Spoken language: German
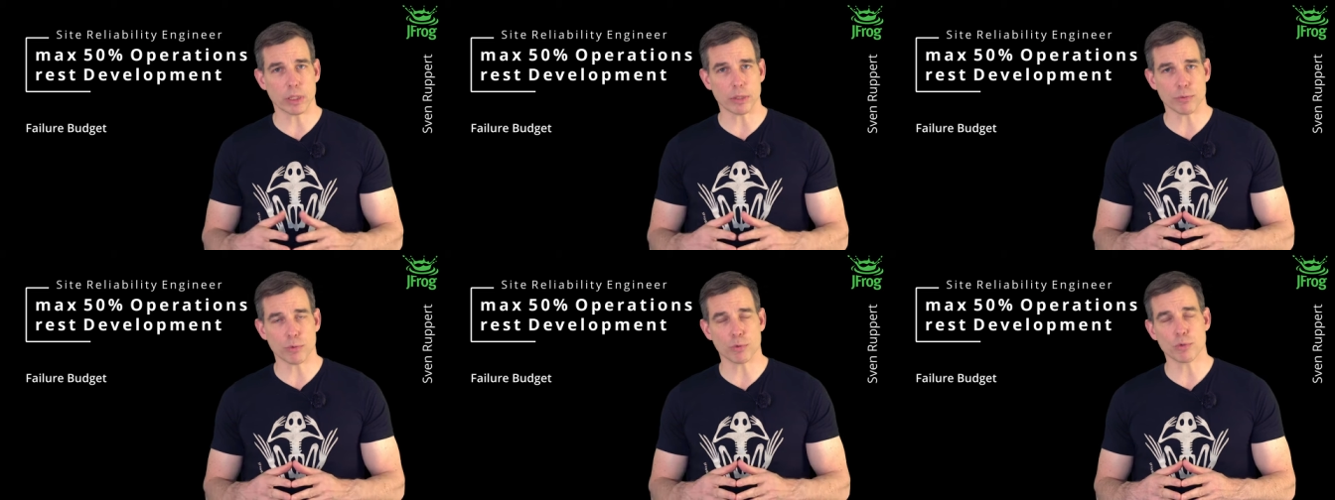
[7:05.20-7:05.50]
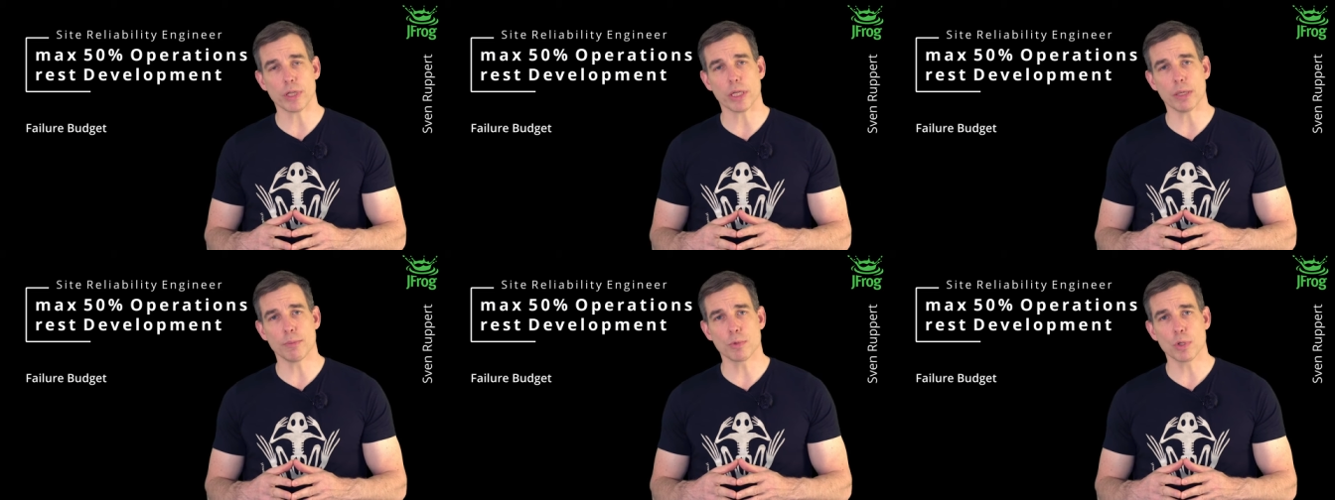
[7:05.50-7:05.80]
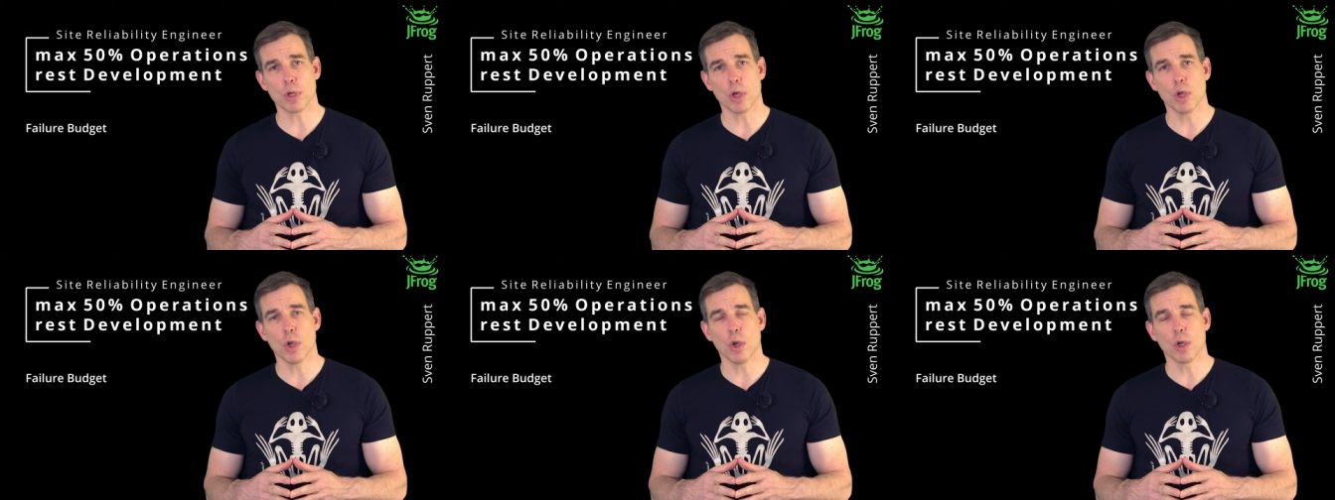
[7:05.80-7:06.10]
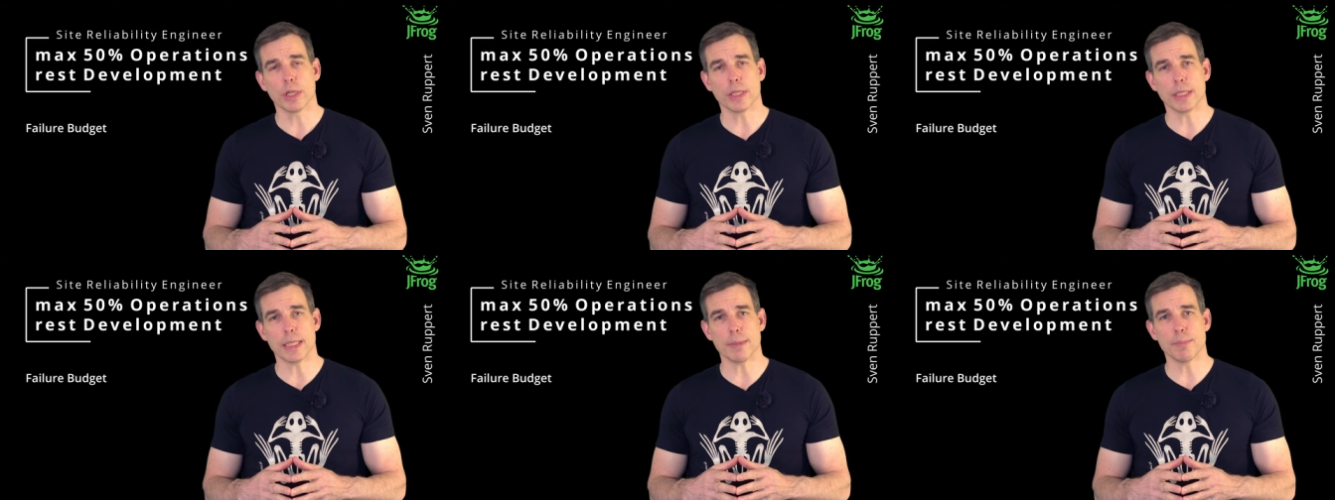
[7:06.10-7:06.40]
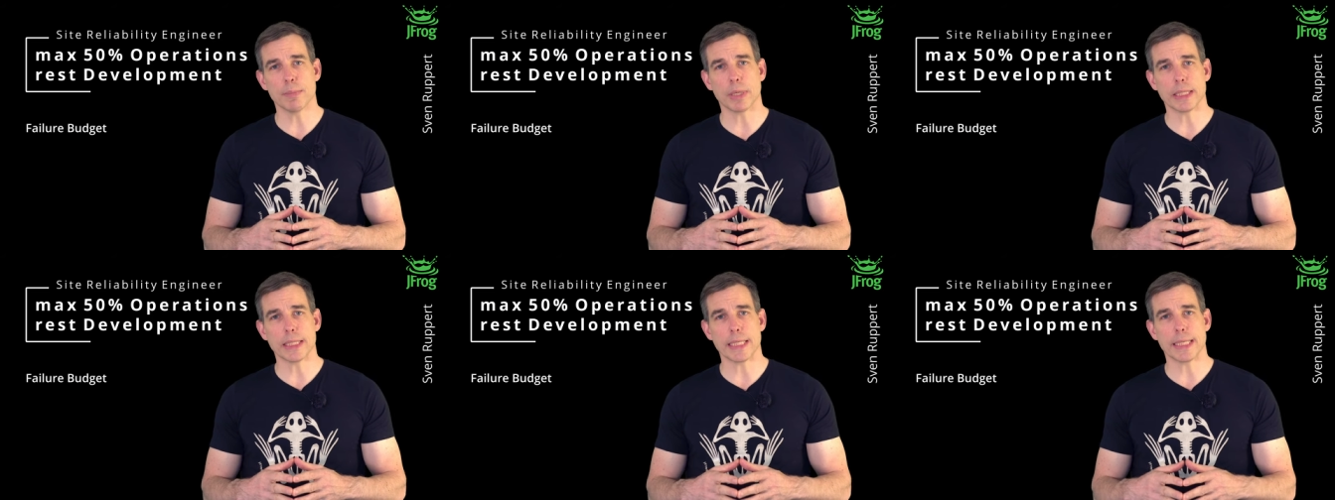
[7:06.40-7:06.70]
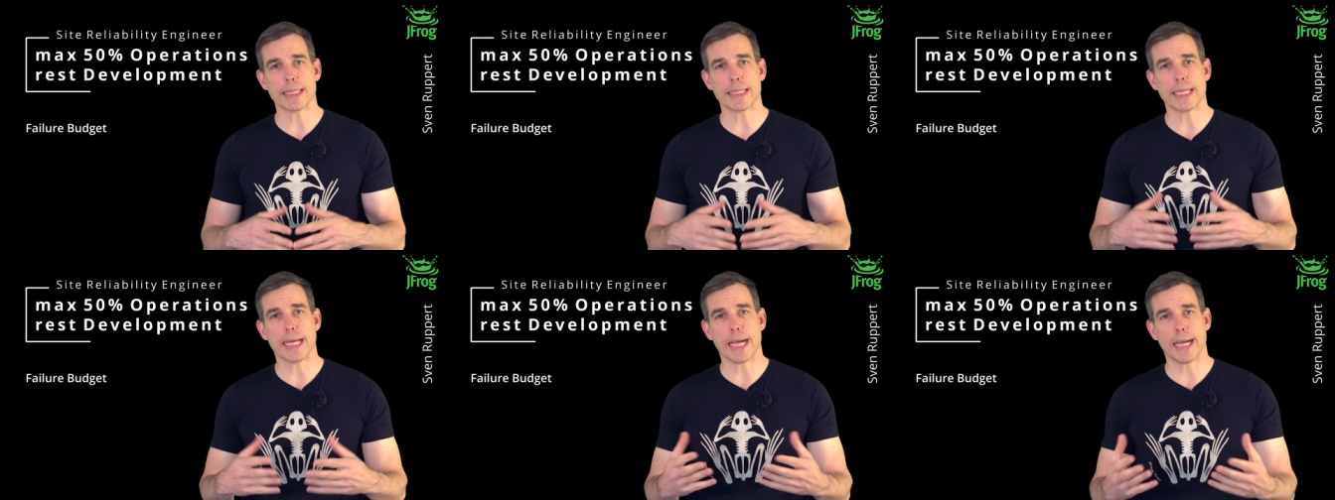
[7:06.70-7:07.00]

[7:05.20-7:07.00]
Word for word: des Systems, die man jetzt